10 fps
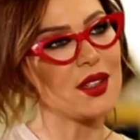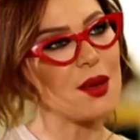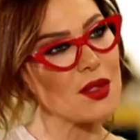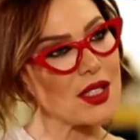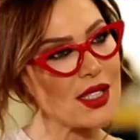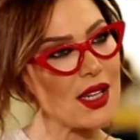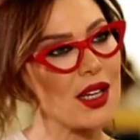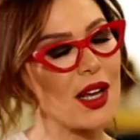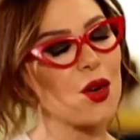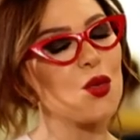عندها من الزي
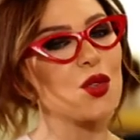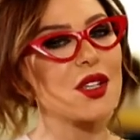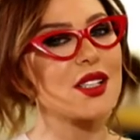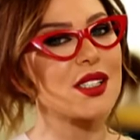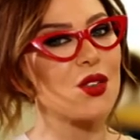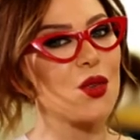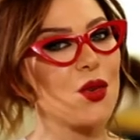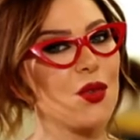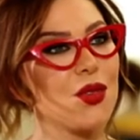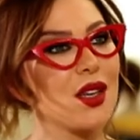الايقوني
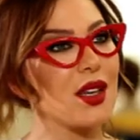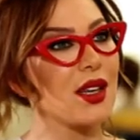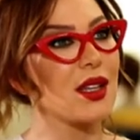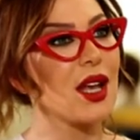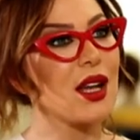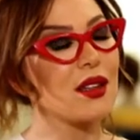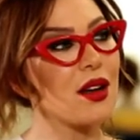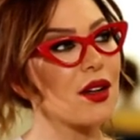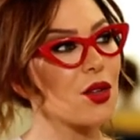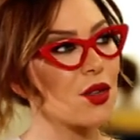سو في بتحكي
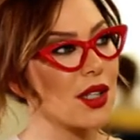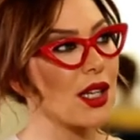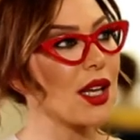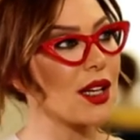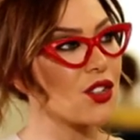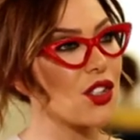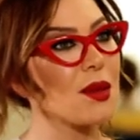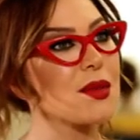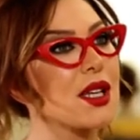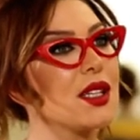دار كورنيليا
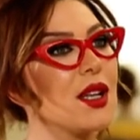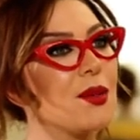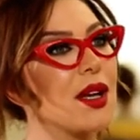جيمس هن اللي